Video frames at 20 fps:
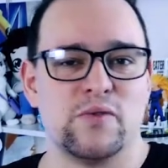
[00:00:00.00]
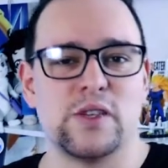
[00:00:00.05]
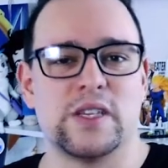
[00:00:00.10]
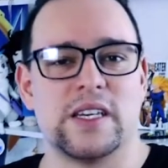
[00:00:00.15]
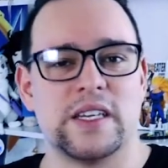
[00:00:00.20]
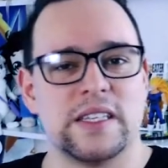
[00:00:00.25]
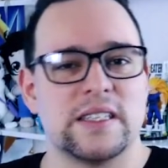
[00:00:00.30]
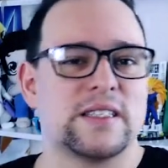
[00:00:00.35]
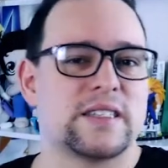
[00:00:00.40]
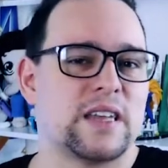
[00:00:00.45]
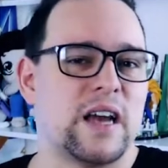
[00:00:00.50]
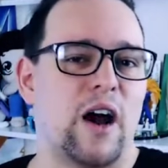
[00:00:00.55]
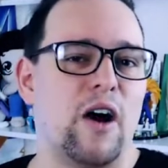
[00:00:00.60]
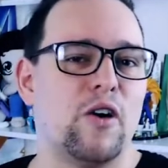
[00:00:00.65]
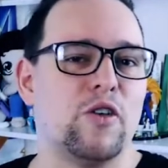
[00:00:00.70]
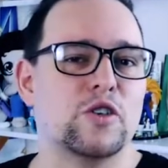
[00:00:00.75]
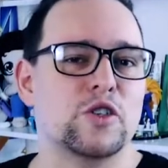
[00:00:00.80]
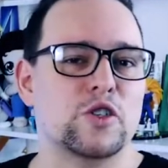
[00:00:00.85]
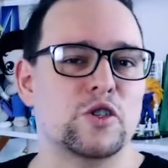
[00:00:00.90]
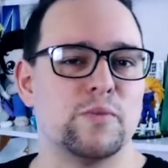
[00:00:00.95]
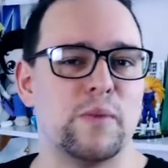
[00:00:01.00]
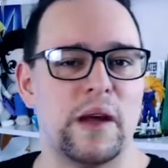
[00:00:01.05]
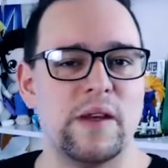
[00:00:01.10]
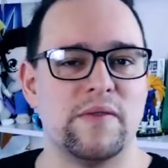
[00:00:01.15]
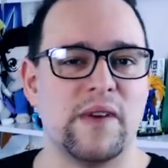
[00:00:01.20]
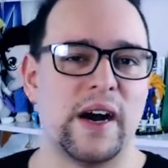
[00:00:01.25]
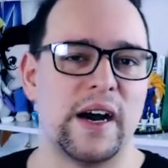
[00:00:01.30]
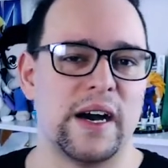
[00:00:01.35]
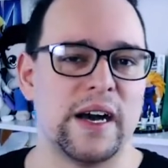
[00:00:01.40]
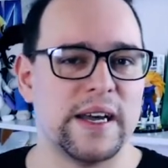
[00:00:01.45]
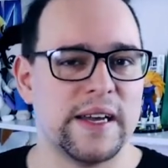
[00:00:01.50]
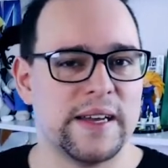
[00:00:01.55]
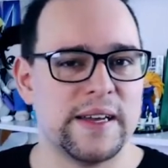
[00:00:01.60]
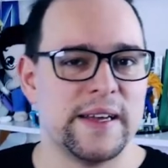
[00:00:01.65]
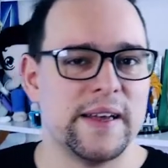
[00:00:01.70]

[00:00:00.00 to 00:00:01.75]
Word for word: wo ich ja dieses Jahr auch schon mal war.